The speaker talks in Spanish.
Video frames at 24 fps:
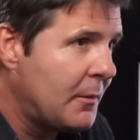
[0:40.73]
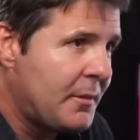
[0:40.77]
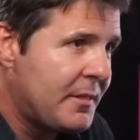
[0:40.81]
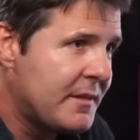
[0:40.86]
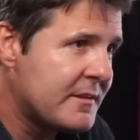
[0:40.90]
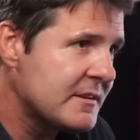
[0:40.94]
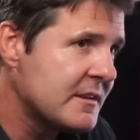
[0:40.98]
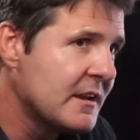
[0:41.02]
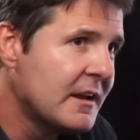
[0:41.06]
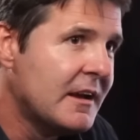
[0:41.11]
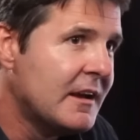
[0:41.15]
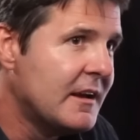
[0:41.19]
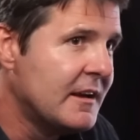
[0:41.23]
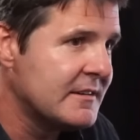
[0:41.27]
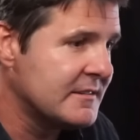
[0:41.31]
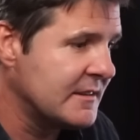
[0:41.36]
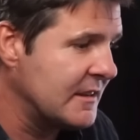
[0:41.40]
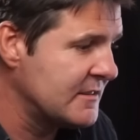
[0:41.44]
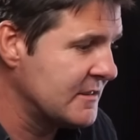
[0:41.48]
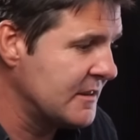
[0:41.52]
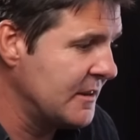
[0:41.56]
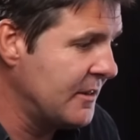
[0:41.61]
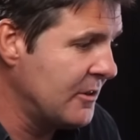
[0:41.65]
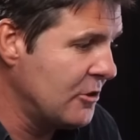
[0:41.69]
A veces es
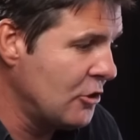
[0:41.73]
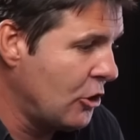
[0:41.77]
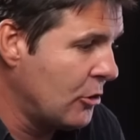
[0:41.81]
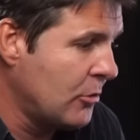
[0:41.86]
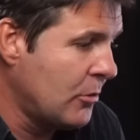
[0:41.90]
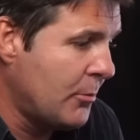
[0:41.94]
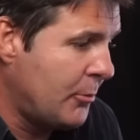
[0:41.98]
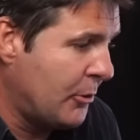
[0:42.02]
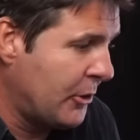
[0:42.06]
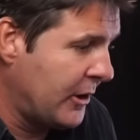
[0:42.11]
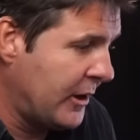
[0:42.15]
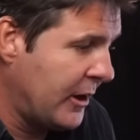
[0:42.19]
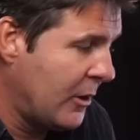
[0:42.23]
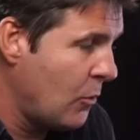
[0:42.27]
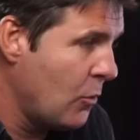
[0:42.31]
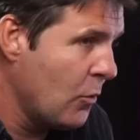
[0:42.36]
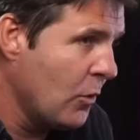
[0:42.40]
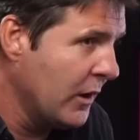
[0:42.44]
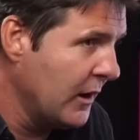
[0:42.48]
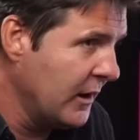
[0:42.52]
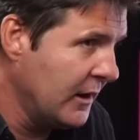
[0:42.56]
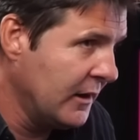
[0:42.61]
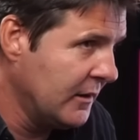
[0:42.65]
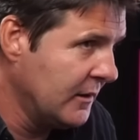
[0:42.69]
tan sencillo como poner en
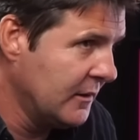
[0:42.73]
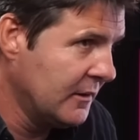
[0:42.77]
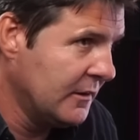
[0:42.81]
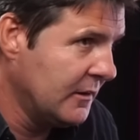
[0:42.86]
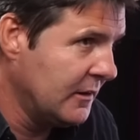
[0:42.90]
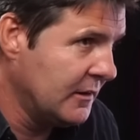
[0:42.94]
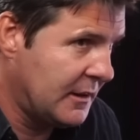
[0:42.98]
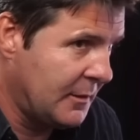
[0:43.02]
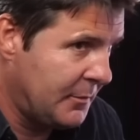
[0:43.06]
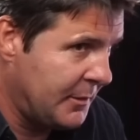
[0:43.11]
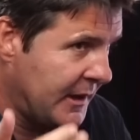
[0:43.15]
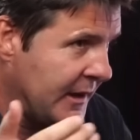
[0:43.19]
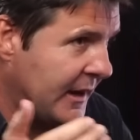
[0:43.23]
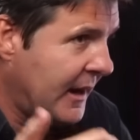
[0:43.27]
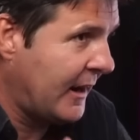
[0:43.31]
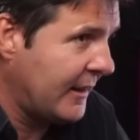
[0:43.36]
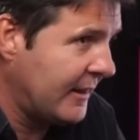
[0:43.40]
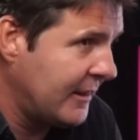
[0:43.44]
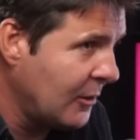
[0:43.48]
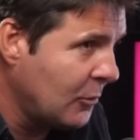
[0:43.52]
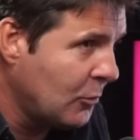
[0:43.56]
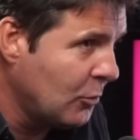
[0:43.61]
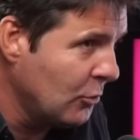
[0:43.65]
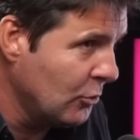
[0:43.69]
Google y te vienen
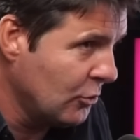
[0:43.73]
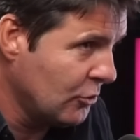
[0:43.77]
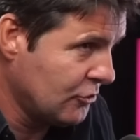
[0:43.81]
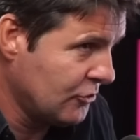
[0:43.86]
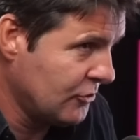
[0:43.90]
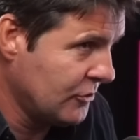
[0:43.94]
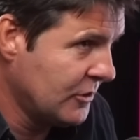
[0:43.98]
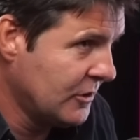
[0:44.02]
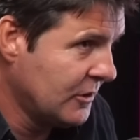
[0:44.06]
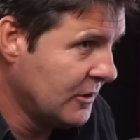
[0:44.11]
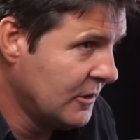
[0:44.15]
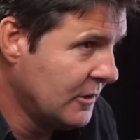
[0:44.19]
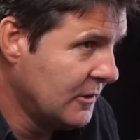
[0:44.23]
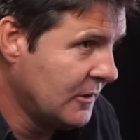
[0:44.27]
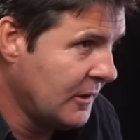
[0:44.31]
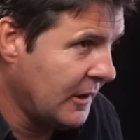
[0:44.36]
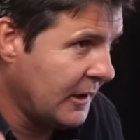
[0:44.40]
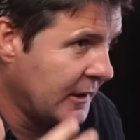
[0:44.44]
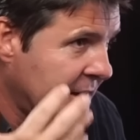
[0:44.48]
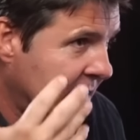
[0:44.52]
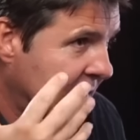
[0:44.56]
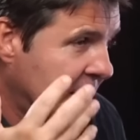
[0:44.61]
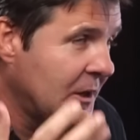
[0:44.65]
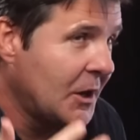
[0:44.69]
artículos
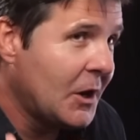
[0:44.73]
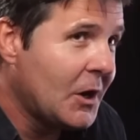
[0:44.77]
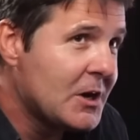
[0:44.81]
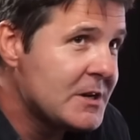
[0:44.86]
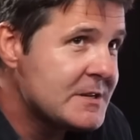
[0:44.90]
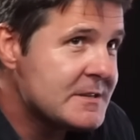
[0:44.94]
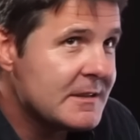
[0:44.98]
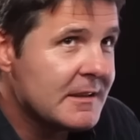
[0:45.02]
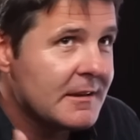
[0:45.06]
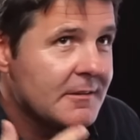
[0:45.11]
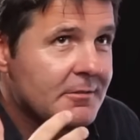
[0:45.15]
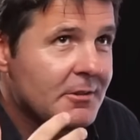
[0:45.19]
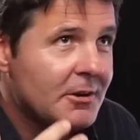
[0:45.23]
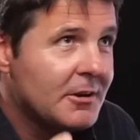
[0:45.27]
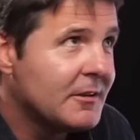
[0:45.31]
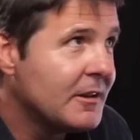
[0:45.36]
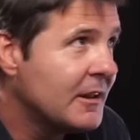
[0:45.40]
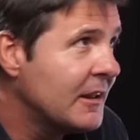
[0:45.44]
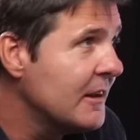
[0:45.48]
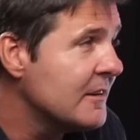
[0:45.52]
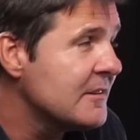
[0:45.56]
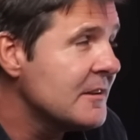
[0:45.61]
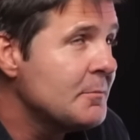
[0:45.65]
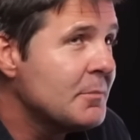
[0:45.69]
gente que, no, este,
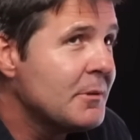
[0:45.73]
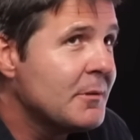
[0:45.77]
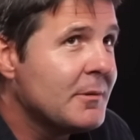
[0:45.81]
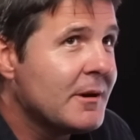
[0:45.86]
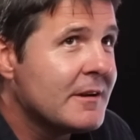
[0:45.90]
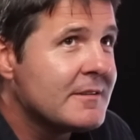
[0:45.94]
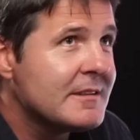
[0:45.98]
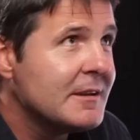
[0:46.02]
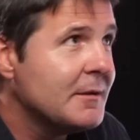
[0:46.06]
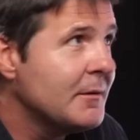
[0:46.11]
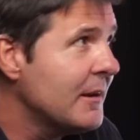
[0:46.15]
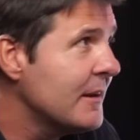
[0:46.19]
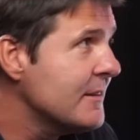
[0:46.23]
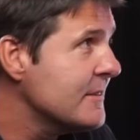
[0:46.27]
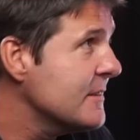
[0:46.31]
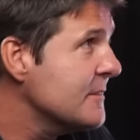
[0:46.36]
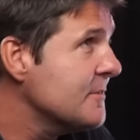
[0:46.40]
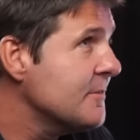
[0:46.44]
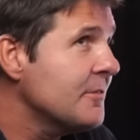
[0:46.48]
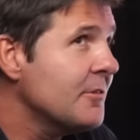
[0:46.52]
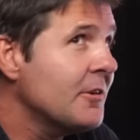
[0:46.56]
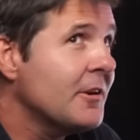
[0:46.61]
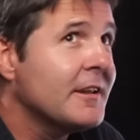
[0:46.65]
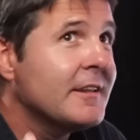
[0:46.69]
¿quién es el príncipe de las tierras
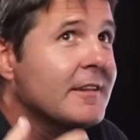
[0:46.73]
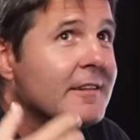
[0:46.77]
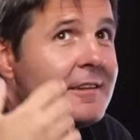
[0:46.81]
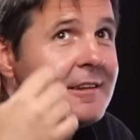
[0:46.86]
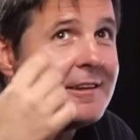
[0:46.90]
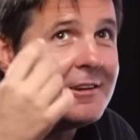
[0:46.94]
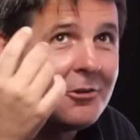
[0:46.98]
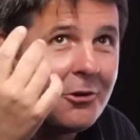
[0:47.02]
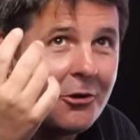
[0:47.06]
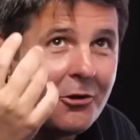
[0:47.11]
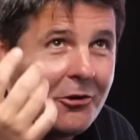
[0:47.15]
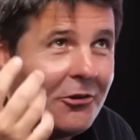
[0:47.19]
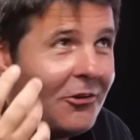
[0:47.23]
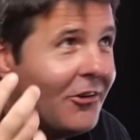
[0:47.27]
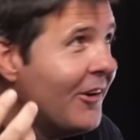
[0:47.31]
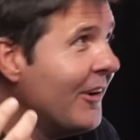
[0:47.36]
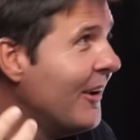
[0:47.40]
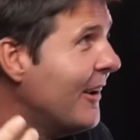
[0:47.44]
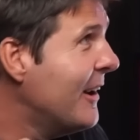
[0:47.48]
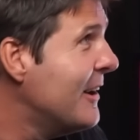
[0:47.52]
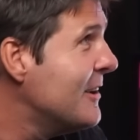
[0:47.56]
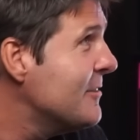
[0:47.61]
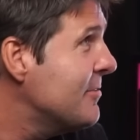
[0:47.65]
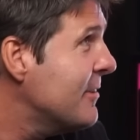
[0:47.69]
Es Florentino,
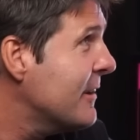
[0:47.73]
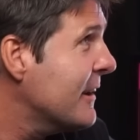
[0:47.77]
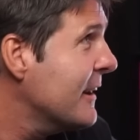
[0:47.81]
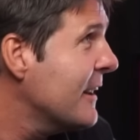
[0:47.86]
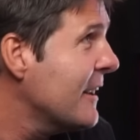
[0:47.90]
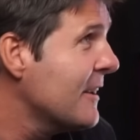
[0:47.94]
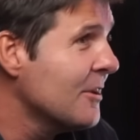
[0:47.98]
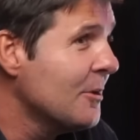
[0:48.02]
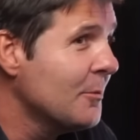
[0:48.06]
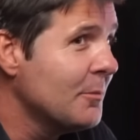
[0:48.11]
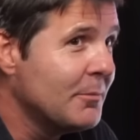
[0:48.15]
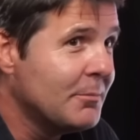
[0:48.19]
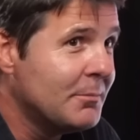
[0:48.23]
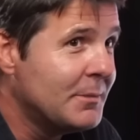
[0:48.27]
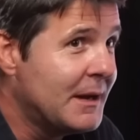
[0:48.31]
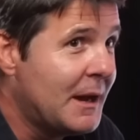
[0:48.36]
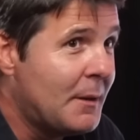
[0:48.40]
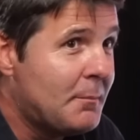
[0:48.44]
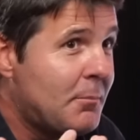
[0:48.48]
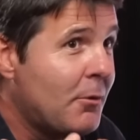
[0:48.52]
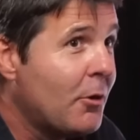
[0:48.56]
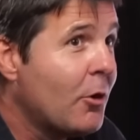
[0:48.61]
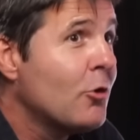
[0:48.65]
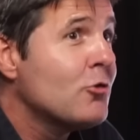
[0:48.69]
es Ferrera. No,
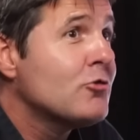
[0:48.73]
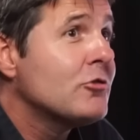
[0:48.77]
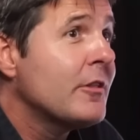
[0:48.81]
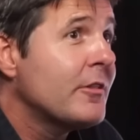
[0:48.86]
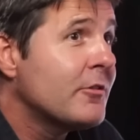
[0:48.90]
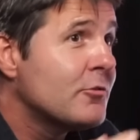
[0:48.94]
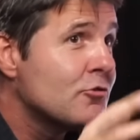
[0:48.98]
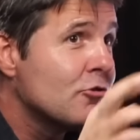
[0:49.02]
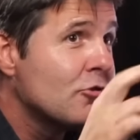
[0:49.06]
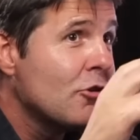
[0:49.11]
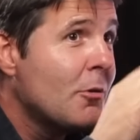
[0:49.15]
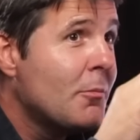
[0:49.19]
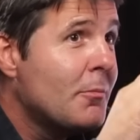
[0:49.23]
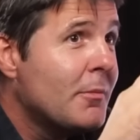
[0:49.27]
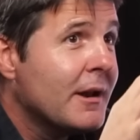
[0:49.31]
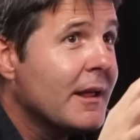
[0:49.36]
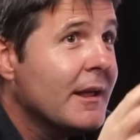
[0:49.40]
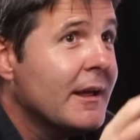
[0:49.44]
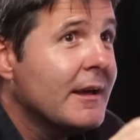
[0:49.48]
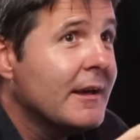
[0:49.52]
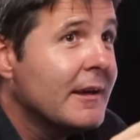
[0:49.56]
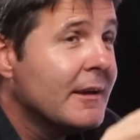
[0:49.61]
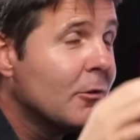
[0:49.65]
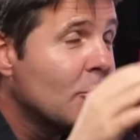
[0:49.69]
mira, ponga usted su
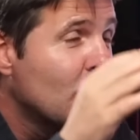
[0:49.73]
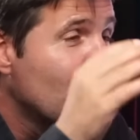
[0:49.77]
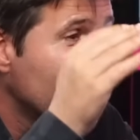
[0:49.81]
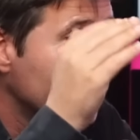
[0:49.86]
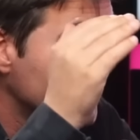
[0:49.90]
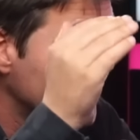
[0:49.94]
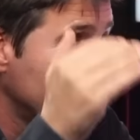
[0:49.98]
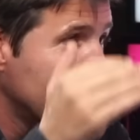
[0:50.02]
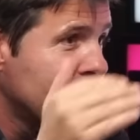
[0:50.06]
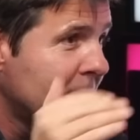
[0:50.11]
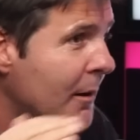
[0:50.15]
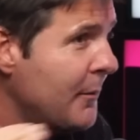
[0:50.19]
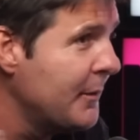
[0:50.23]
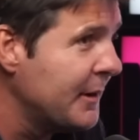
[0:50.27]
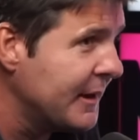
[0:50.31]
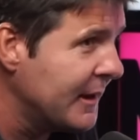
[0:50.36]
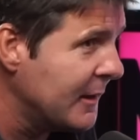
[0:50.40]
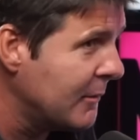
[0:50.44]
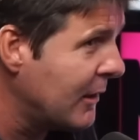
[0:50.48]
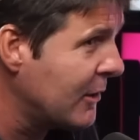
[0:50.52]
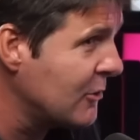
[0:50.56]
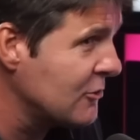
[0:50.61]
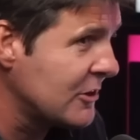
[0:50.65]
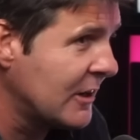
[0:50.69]
nombre en Google y le va a
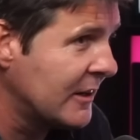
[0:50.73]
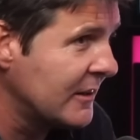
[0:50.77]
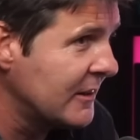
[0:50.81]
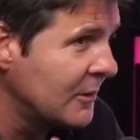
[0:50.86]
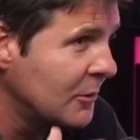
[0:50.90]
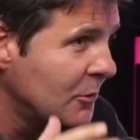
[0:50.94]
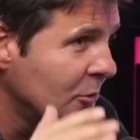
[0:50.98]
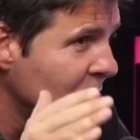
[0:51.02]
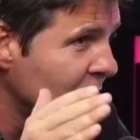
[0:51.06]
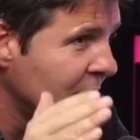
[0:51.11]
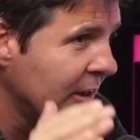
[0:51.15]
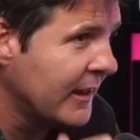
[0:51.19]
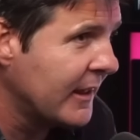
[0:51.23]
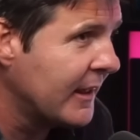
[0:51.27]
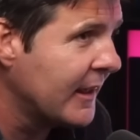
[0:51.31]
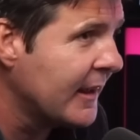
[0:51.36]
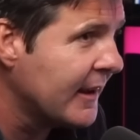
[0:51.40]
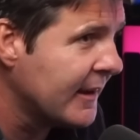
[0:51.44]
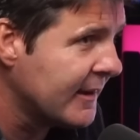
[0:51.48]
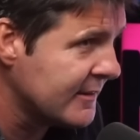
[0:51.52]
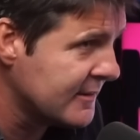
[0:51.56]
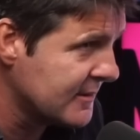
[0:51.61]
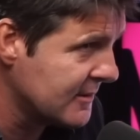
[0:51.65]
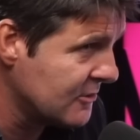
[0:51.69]
venir varios artículos de
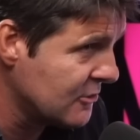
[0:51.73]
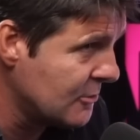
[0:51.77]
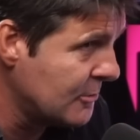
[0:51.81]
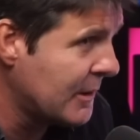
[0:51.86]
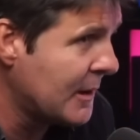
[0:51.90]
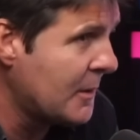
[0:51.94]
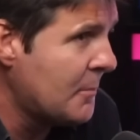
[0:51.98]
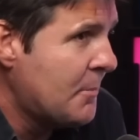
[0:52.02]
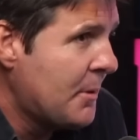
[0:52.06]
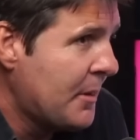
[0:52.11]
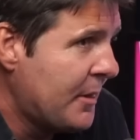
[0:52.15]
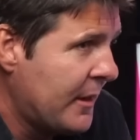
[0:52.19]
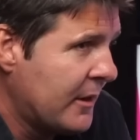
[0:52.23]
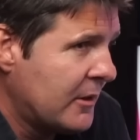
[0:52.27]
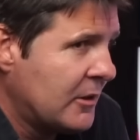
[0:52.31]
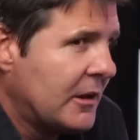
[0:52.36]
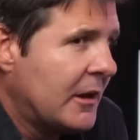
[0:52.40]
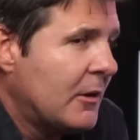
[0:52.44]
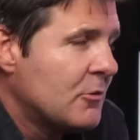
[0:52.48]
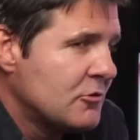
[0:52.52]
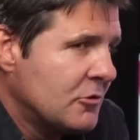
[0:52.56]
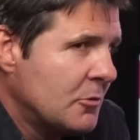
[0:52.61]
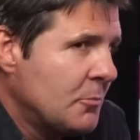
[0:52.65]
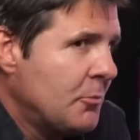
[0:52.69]
quién es. Eso para empezar,
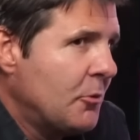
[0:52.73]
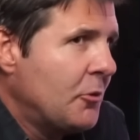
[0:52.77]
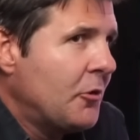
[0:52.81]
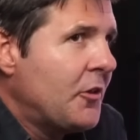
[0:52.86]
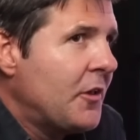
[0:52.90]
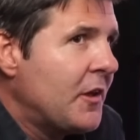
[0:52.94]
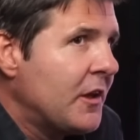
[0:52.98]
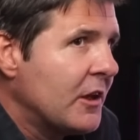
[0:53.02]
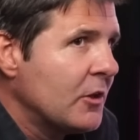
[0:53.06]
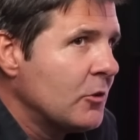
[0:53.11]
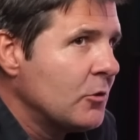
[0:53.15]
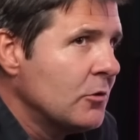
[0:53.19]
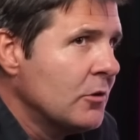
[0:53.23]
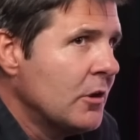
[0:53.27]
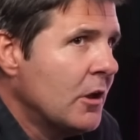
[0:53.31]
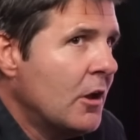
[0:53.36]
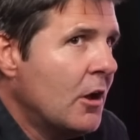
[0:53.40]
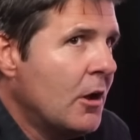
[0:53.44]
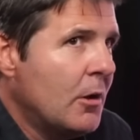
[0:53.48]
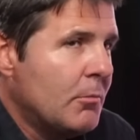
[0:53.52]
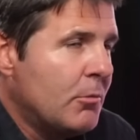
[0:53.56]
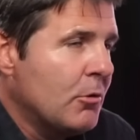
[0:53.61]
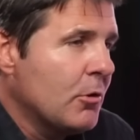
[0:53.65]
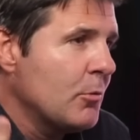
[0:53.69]
tenga usted un poco de inquietud
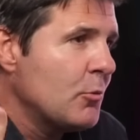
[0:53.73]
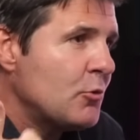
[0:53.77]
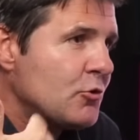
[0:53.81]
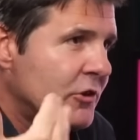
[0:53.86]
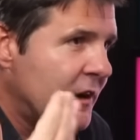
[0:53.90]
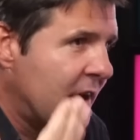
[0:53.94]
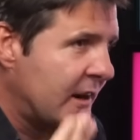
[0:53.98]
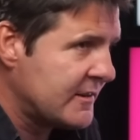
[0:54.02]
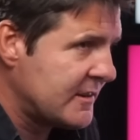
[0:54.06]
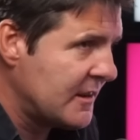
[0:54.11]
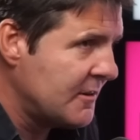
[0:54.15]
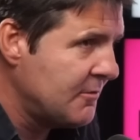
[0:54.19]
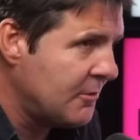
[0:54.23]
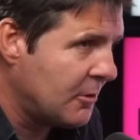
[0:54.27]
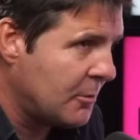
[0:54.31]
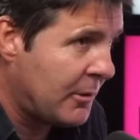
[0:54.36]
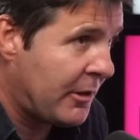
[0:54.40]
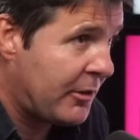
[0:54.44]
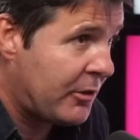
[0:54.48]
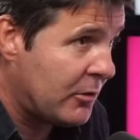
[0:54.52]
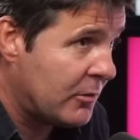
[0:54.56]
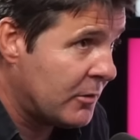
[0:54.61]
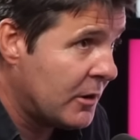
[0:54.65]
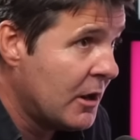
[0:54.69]
por buscar esa
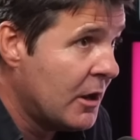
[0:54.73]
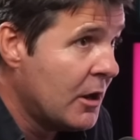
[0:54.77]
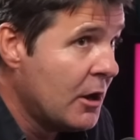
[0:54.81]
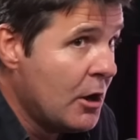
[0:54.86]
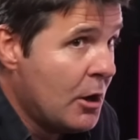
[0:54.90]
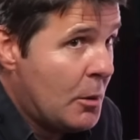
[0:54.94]
información.